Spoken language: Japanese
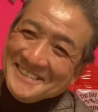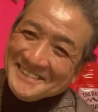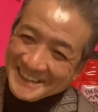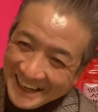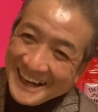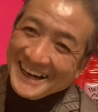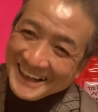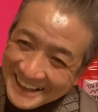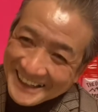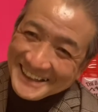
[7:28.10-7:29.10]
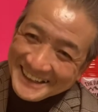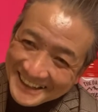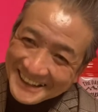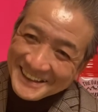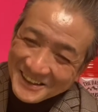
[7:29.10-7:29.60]
なあ、
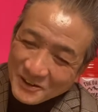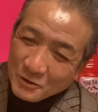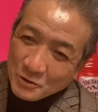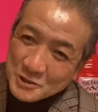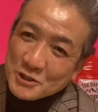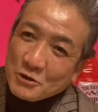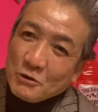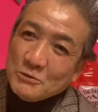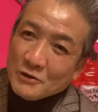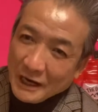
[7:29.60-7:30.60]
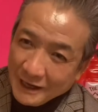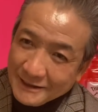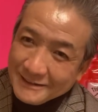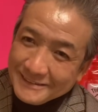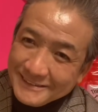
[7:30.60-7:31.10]
落ち込むわ。
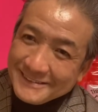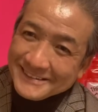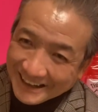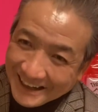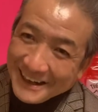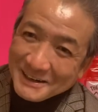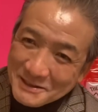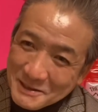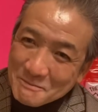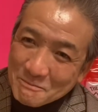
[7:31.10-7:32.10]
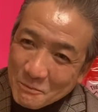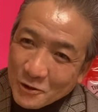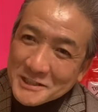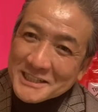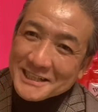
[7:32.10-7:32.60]
なあ、
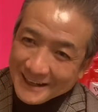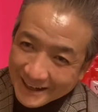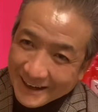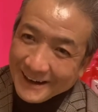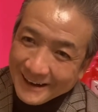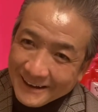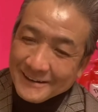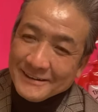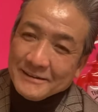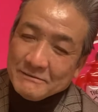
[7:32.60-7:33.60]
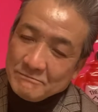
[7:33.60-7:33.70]
文字でな、うー